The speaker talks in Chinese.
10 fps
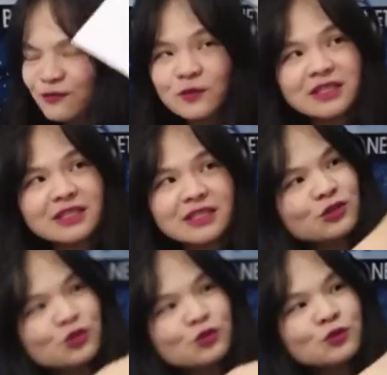的风景，
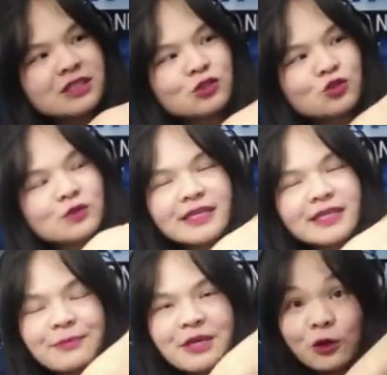在树枝树叶
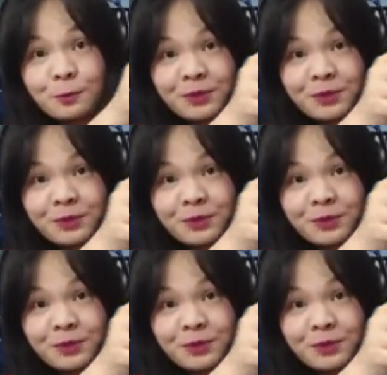下面有